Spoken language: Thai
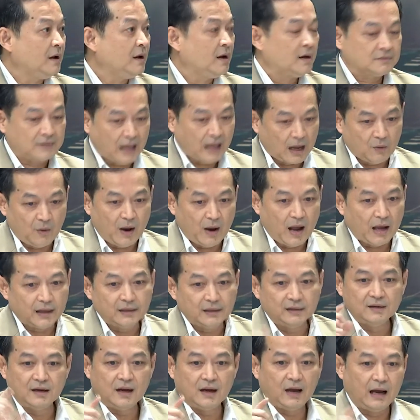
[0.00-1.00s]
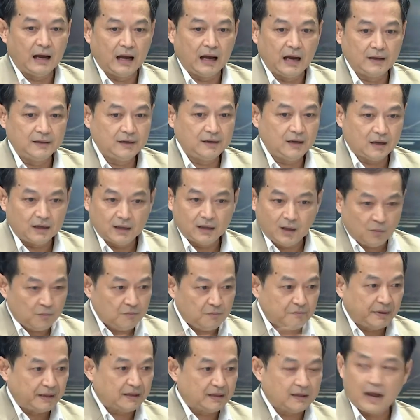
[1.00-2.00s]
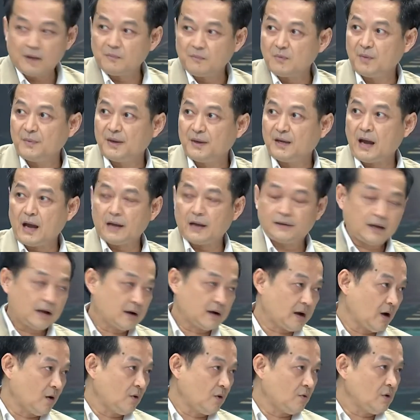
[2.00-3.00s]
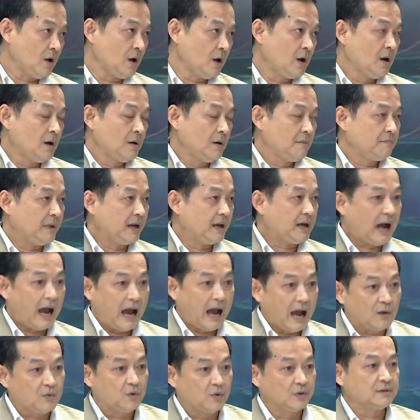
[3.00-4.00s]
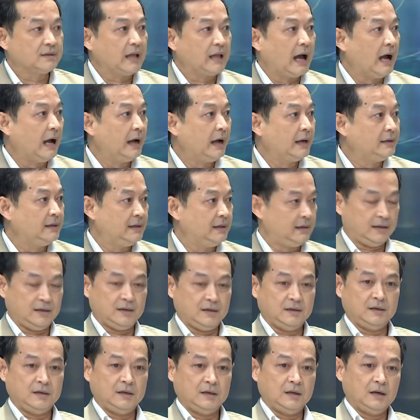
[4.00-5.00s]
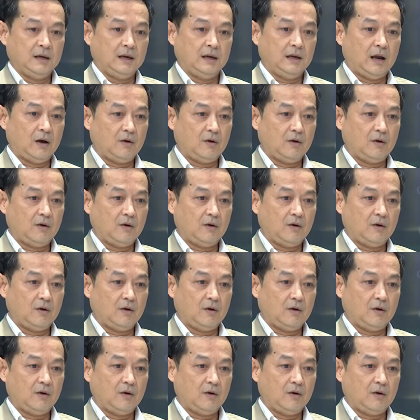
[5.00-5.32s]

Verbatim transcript: แต่ว่าไอ้เนื้อหาเนี่ยเราไปทำก็ไม่ได้ถ้าเขาไปฆ่าคนตายเนี่ยแล้ว